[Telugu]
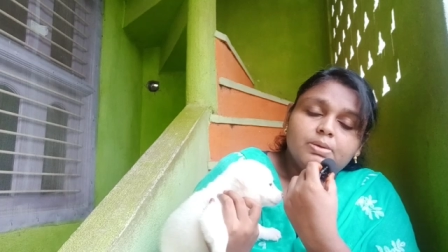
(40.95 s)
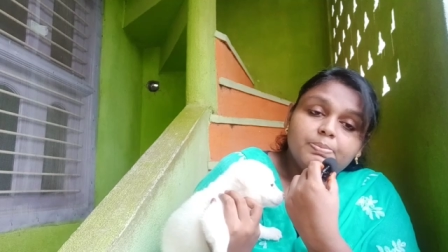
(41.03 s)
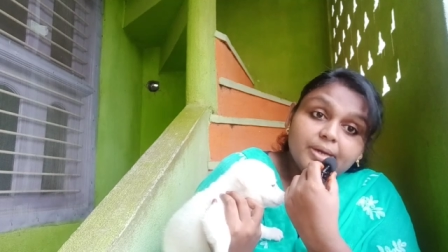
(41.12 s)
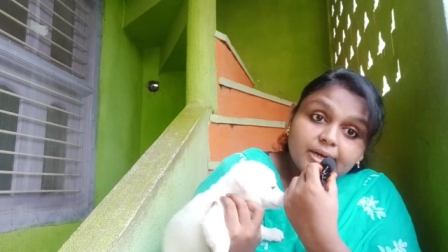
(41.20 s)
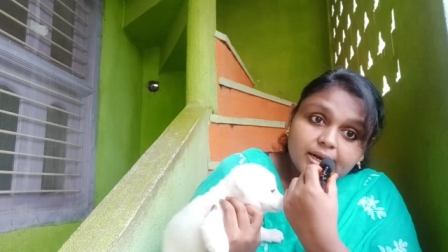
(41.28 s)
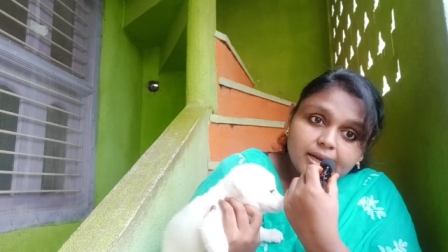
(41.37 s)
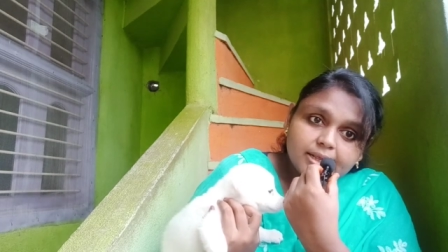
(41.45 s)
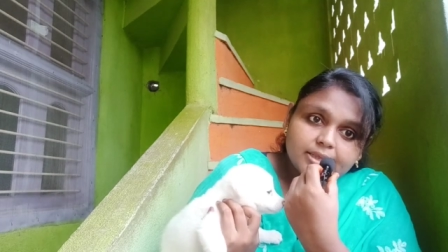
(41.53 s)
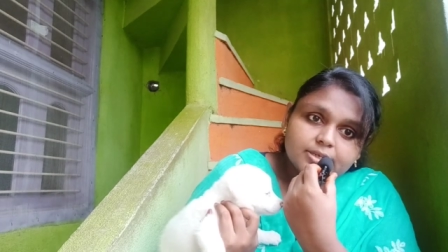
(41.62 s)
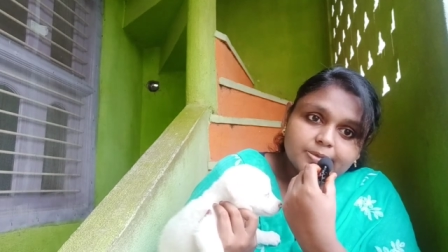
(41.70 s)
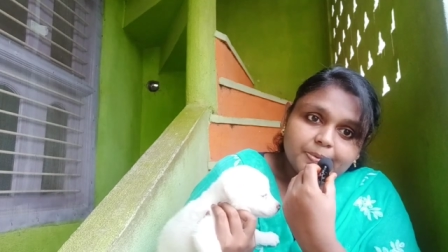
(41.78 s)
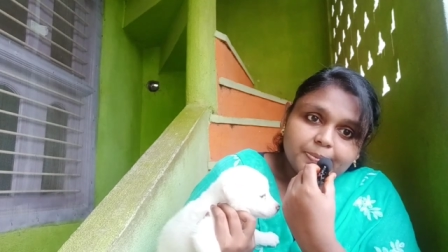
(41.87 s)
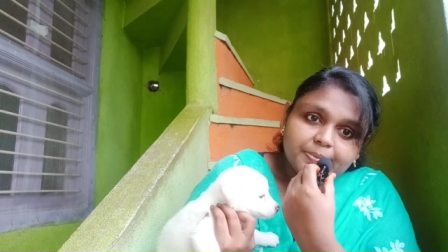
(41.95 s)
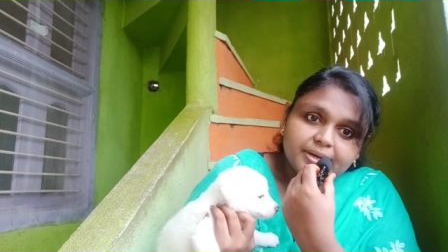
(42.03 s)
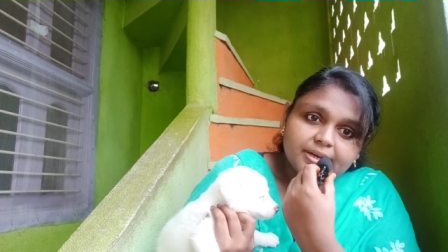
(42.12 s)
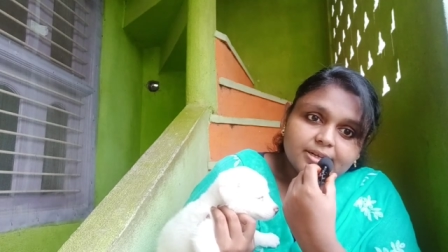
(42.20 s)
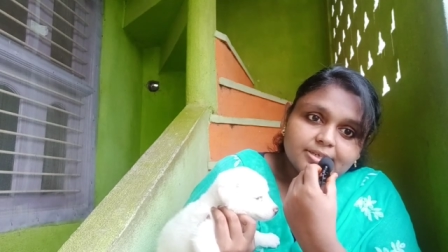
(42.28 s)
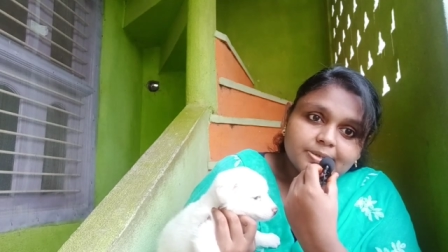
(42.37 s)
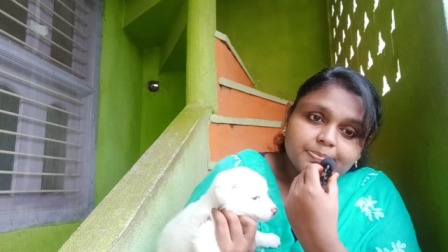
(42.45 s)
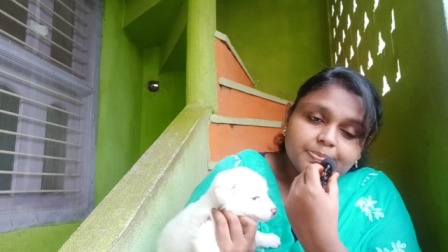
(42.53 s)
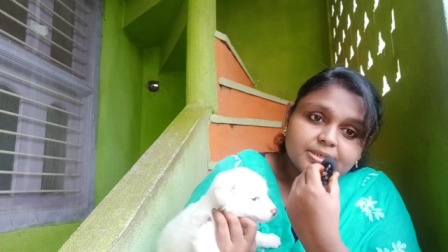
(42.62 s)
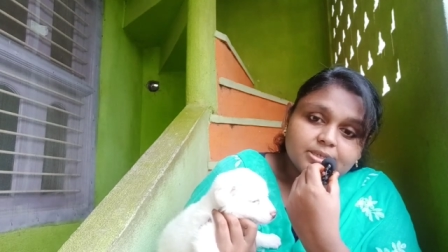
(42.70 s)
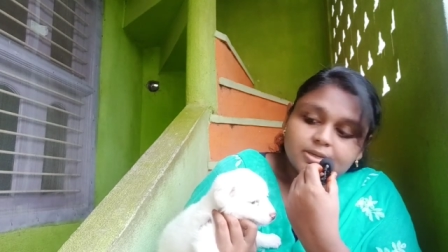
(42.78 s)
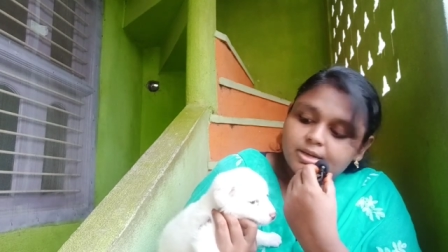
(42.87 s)
మీకు ఎలా తెలుసు పమేరియన్ అని
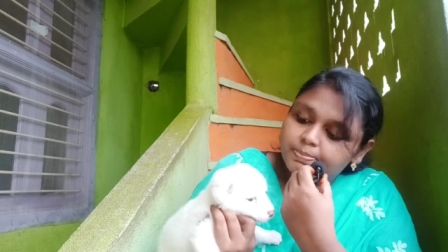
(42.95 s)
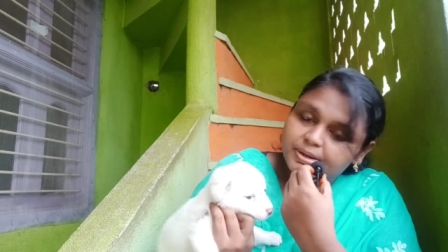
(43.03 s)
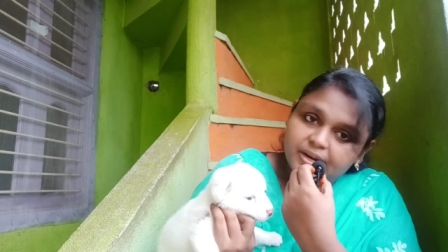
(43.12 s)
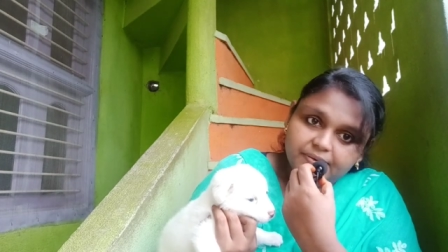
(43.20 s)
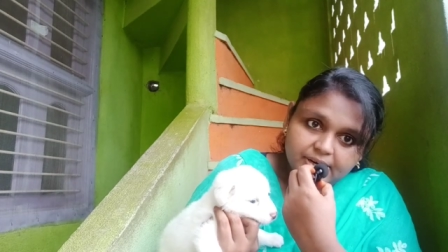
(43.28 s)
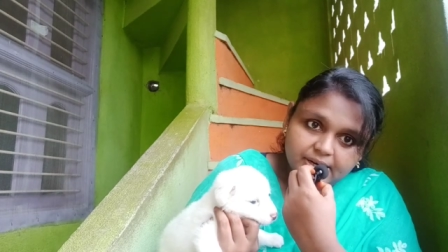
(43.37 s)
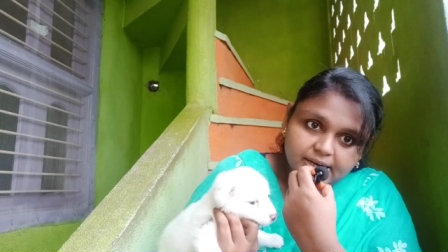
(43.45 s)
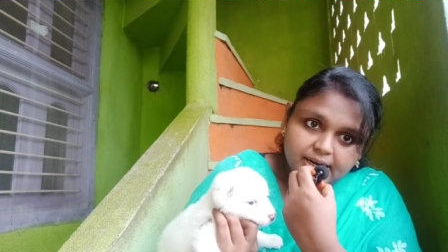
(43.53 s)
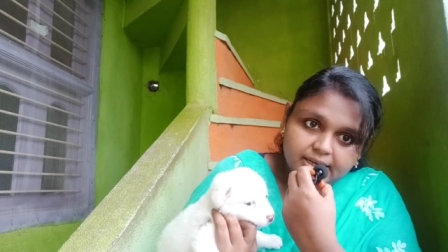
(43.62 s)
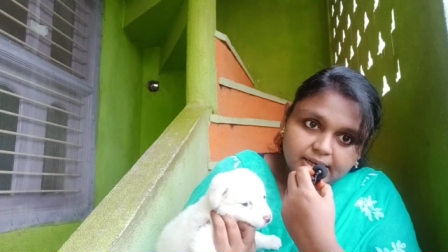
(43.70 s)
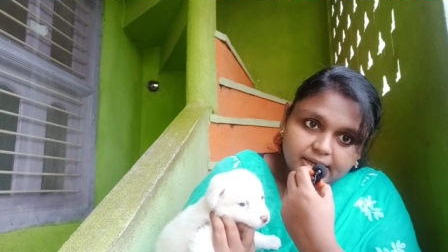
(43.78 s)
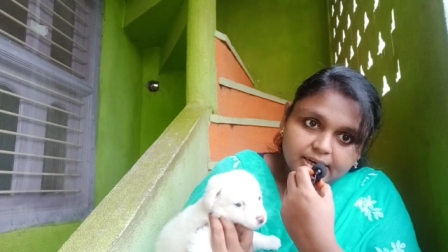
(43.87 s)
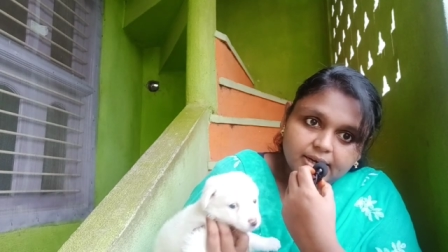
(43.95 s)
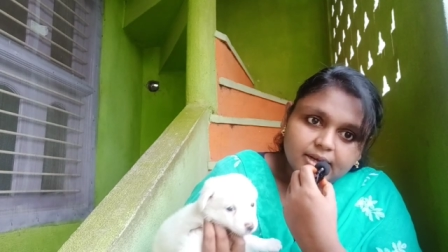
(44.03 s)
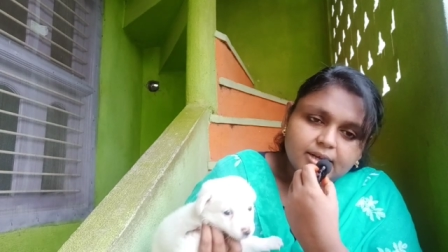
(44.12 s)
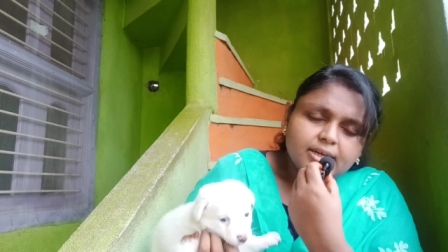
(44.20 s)
చెప్పేసి మీరు ఎవరైనా అడిగారా